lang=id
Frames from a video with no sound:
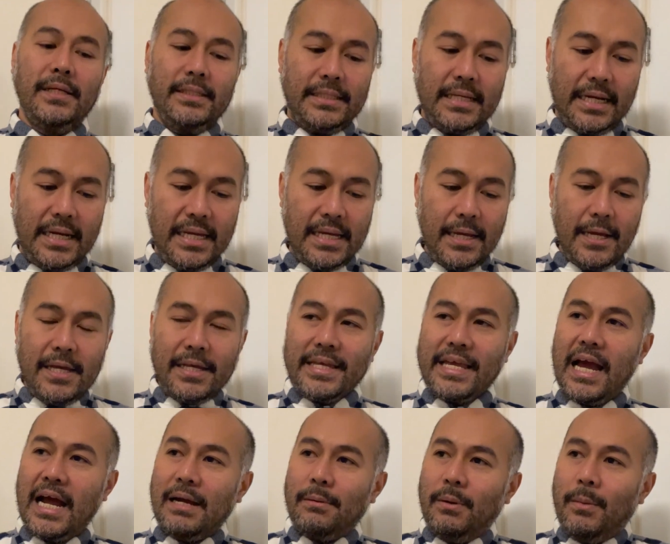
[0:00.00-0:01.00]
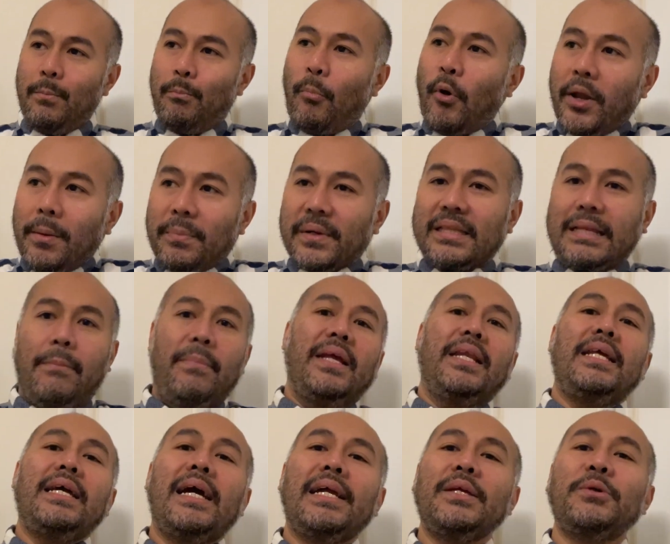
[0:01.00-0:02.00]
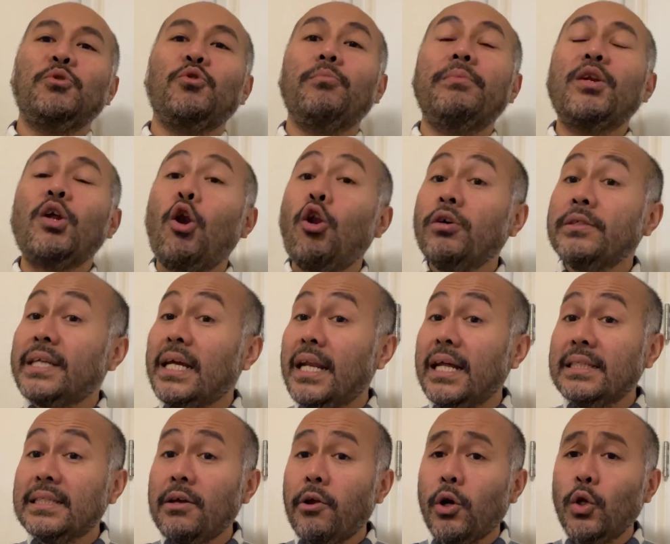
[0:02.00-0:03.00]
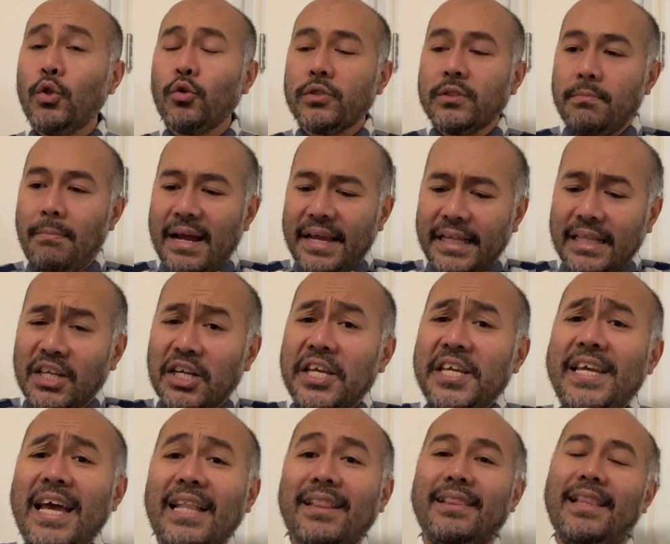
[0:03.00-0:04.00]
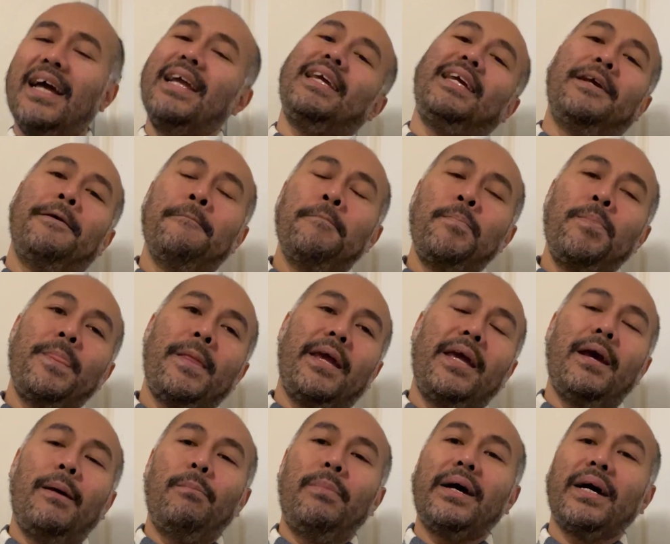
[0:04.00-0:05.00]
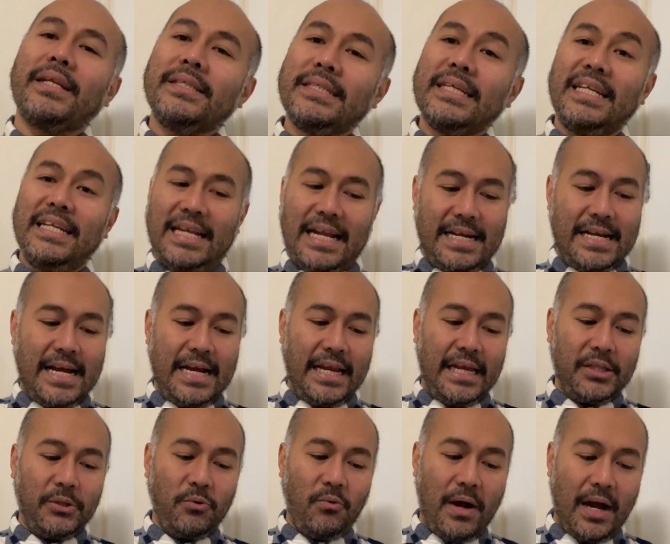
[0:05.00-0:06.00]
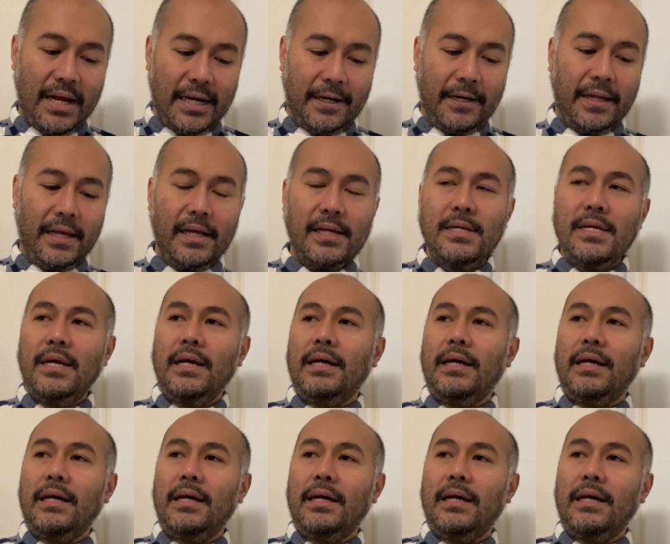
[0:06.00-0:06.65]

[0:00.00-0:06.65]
Jadi yang poin pertama ini hanya untuk menolong saya dan saudara untuk semakin giat lagi ya bekerja di ladangnya Tuhan ya.